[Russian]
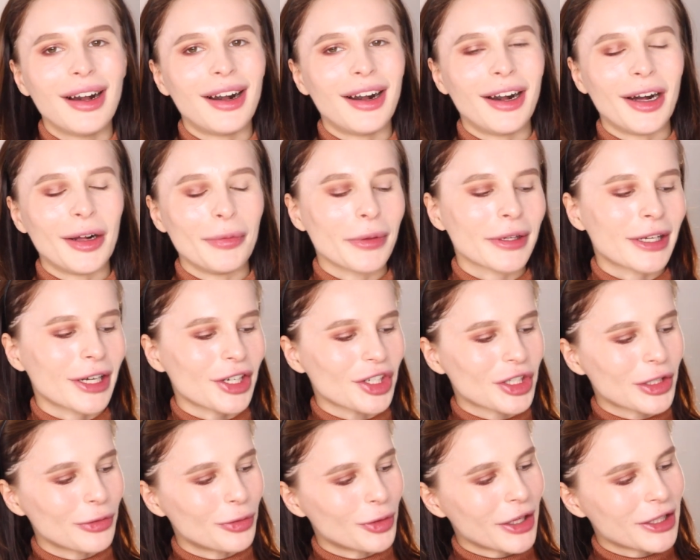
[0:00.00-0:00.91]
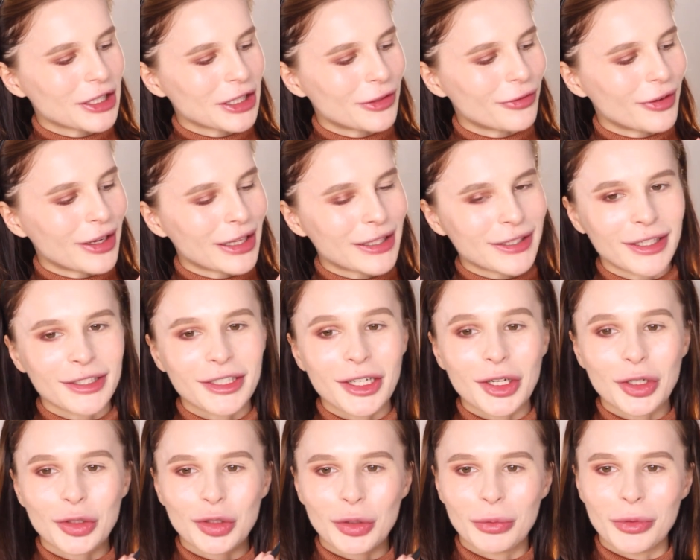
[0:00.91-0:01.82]
А, мне кажется, вот эти два
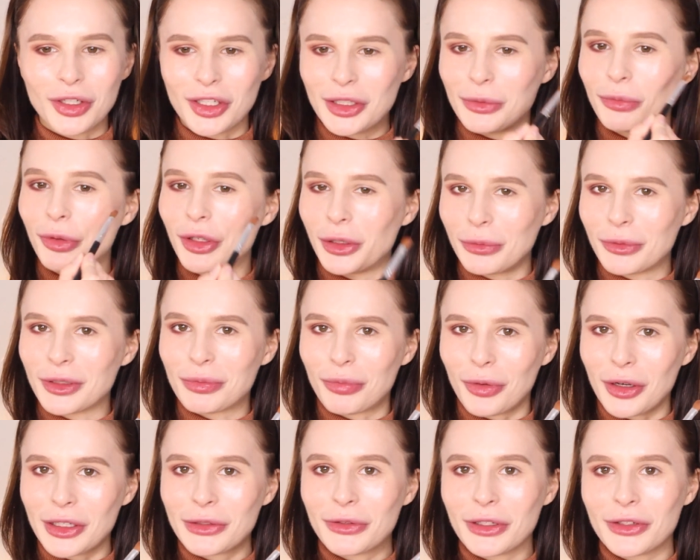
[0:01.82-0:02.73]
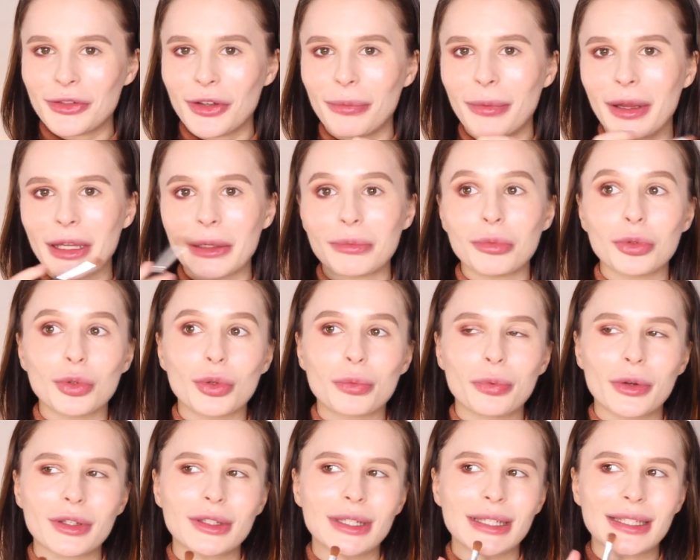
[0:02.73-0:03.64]
оттенка, которые мы сейчас будем использовать с вами, они будут
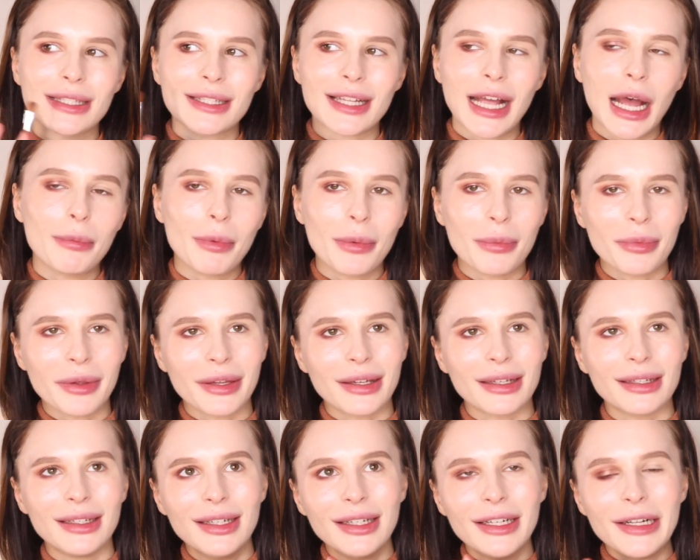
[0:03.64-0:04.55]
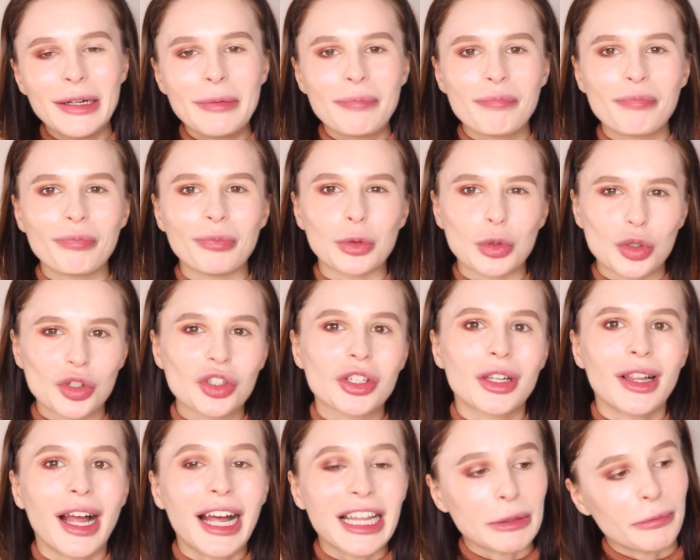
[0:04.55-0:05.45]
просто самыми ну,
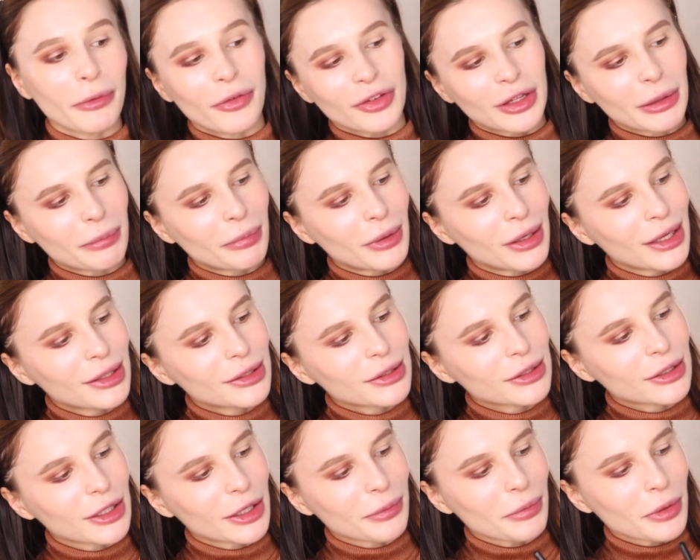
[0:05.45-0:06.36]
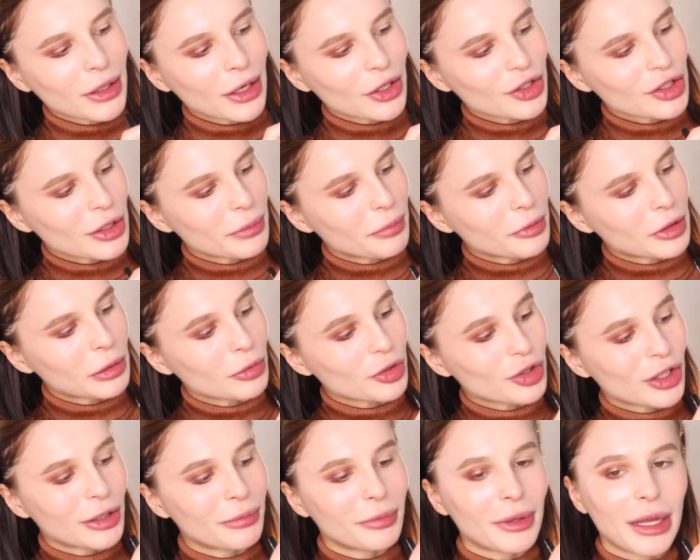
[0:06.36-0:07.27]
желанными в этой палетке, как мне кажется, потому
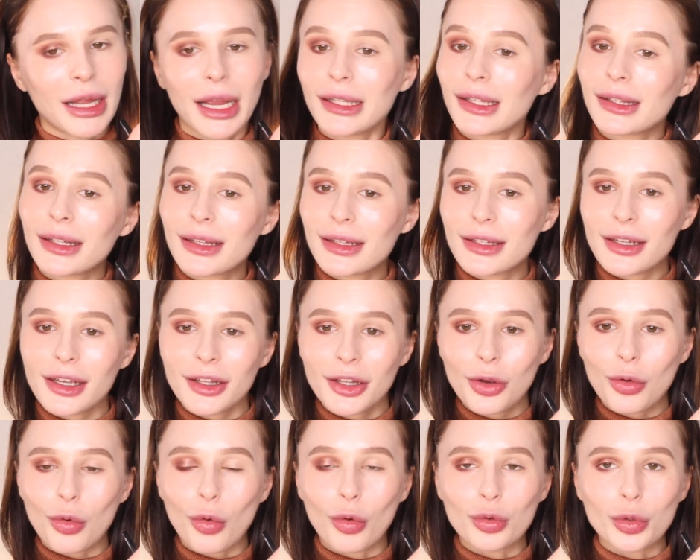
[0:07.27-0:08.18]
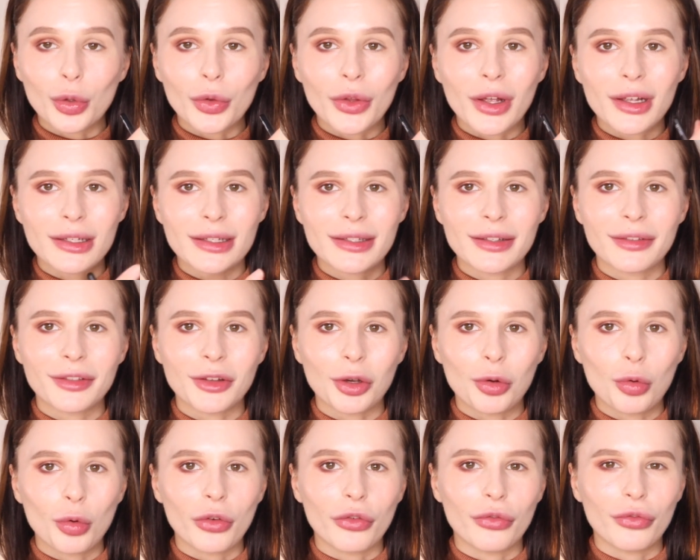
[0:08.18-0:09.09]
что именно этот оттенок, он у нас
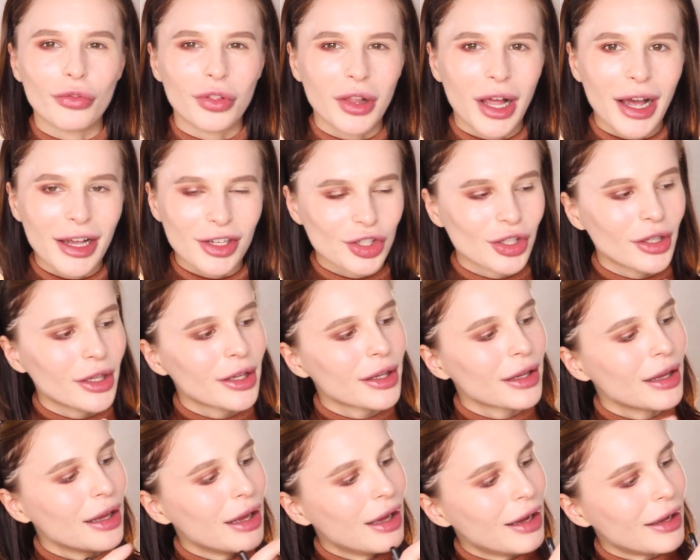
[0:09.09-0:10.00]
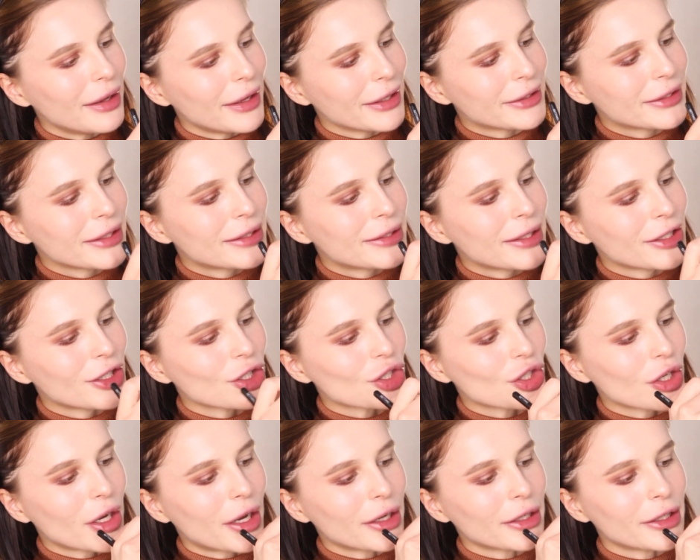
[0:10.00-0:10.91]
такой влажный. Эти тени
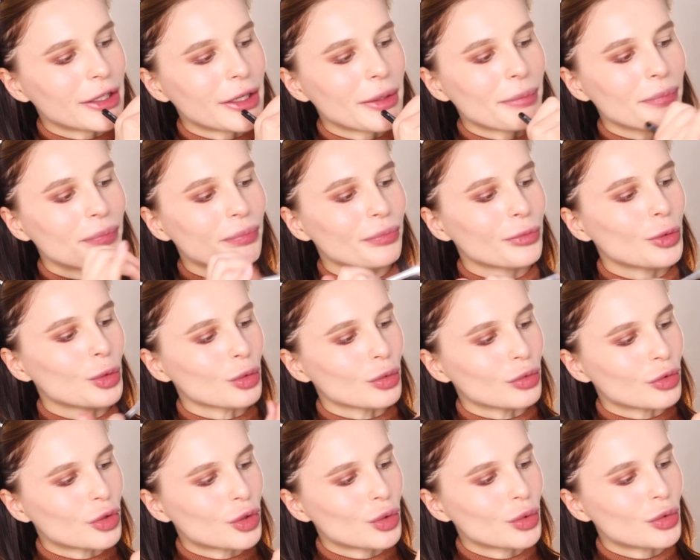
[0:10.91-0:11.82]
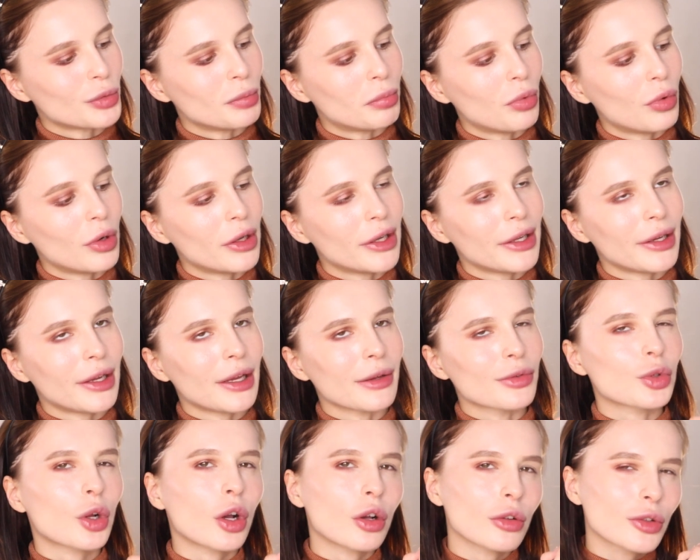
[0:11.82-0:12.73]
же, они ну, чуть более
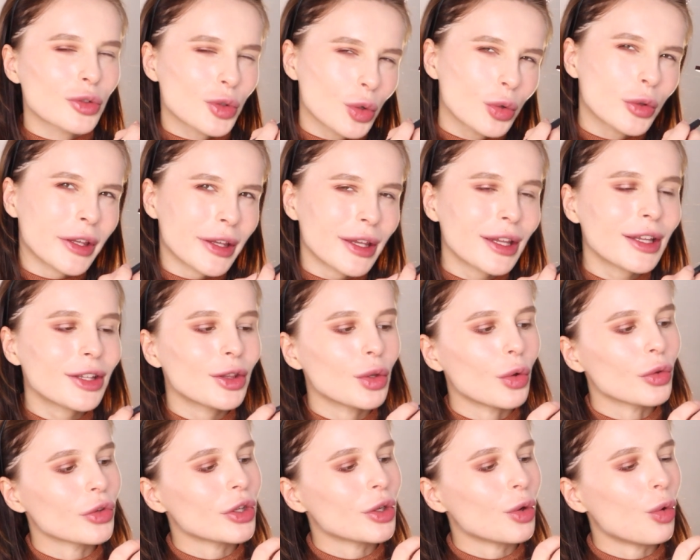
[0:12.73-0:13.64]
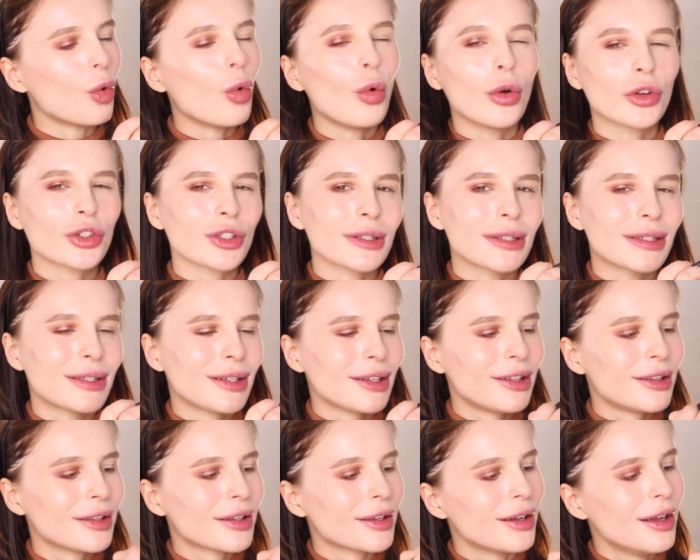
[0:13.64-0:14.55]
сух сухие, но не очень
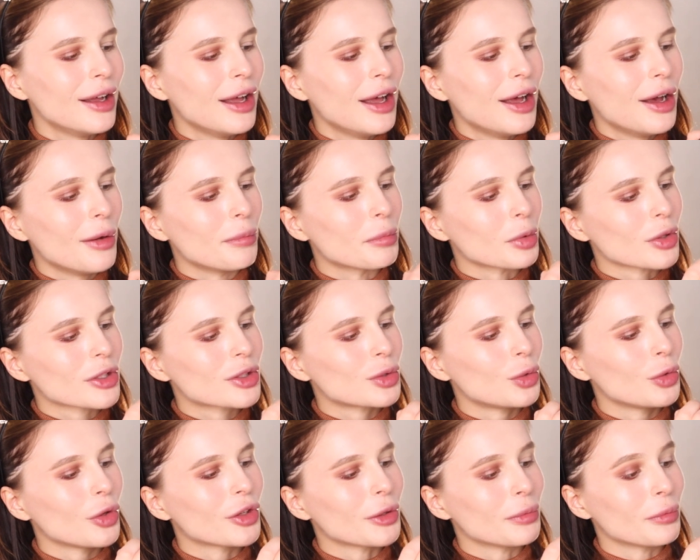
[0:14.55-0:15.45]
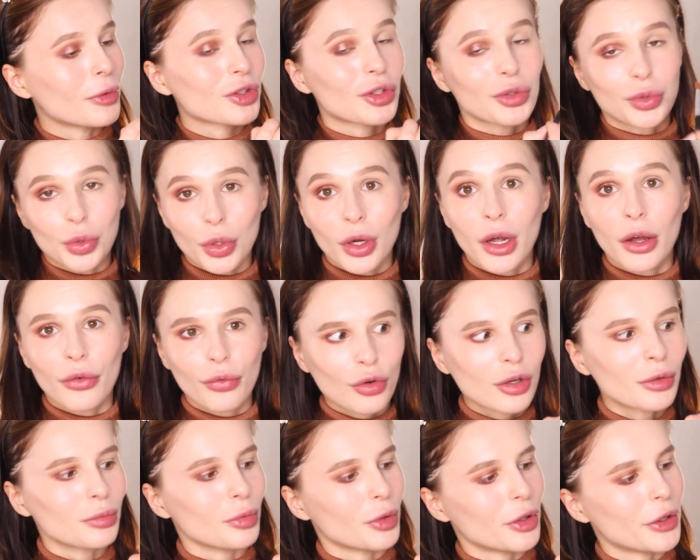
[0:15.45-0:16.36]
сильно, просто у них немножко другая
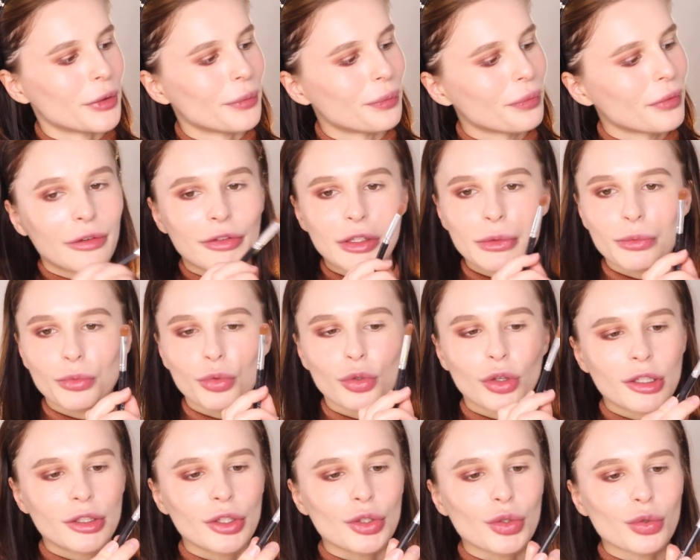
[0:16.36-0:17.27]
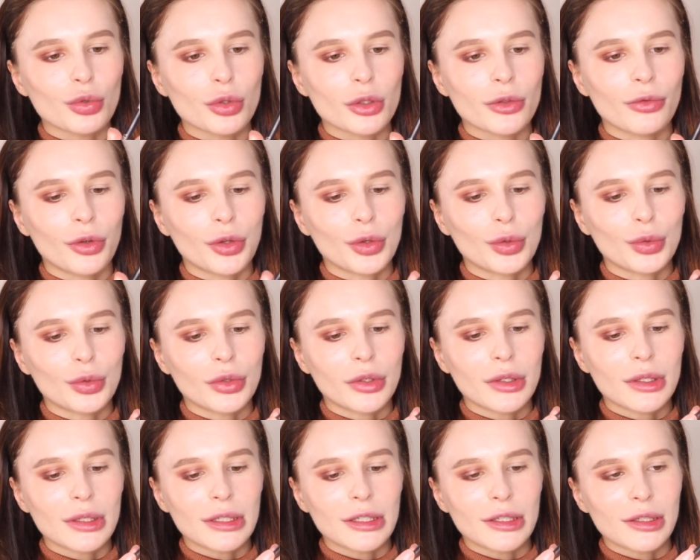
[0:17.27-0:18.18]
формула. Возьму кисточку свою
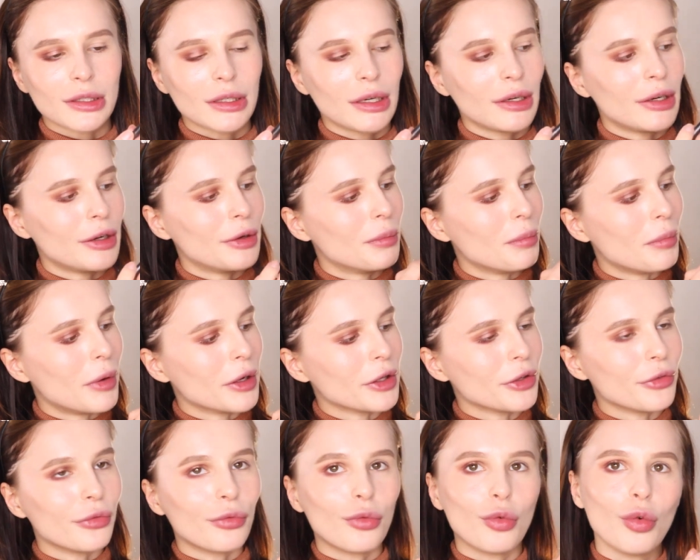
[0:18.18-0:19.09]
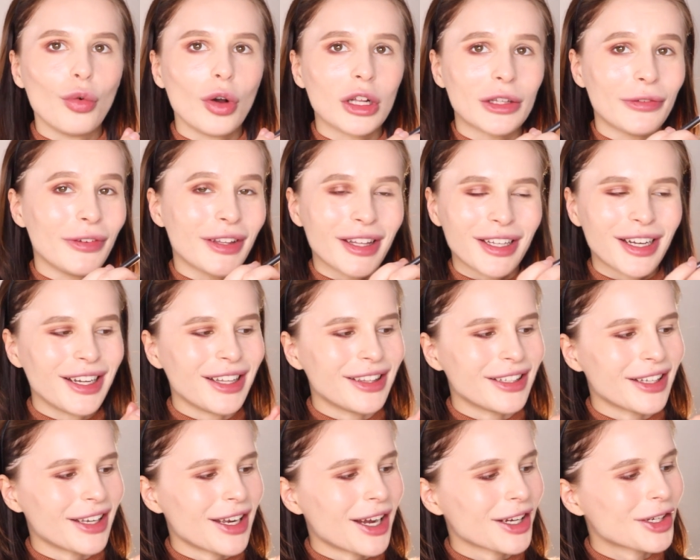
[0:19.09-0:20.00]
из а, моего
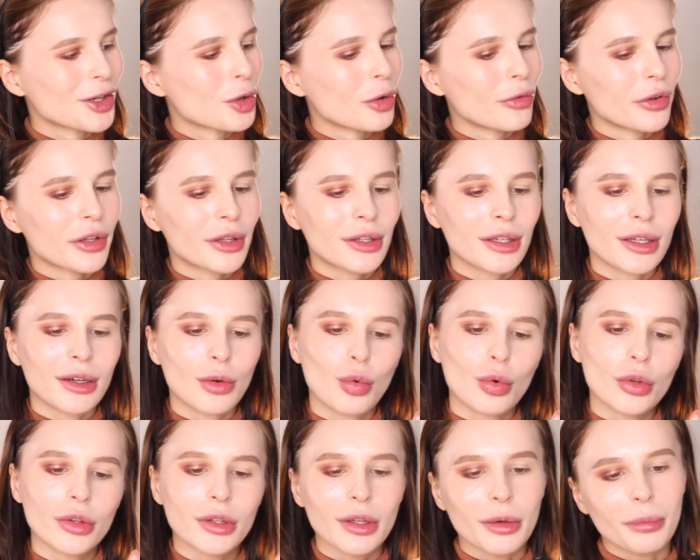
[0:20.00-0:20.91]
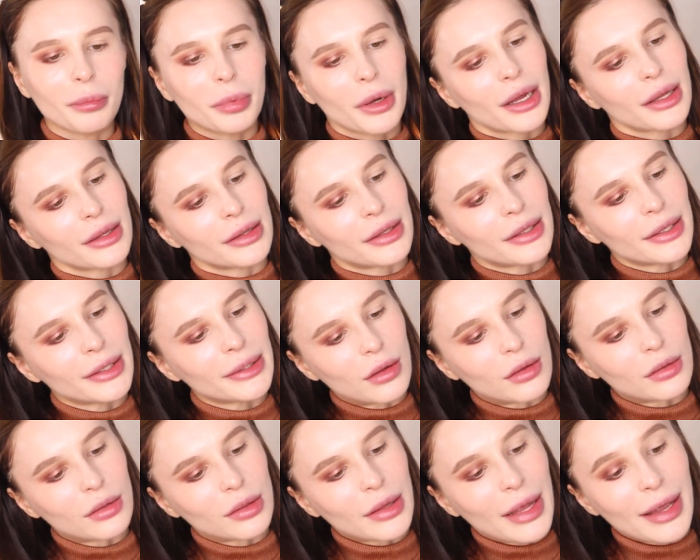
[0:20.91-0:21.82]
адвент-календаря какого-то от
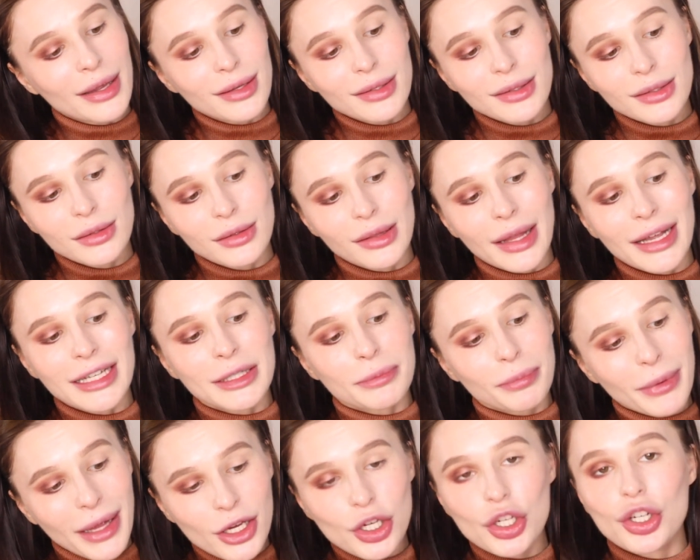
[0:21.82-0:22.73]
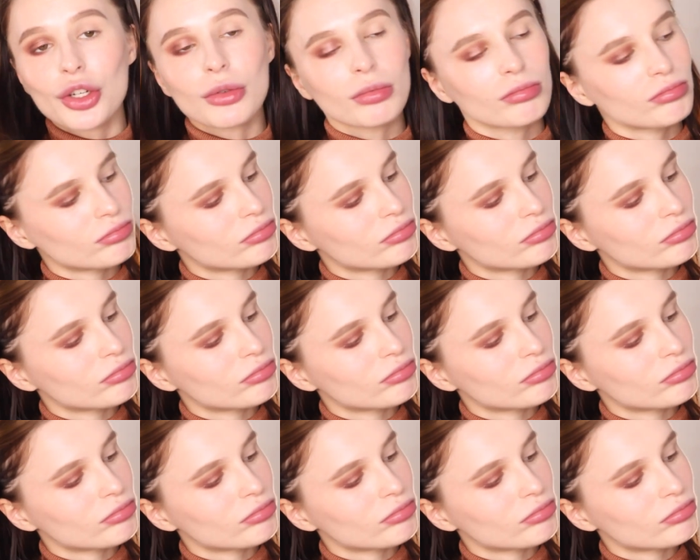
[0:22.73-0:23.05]
бренда Less, Less Flash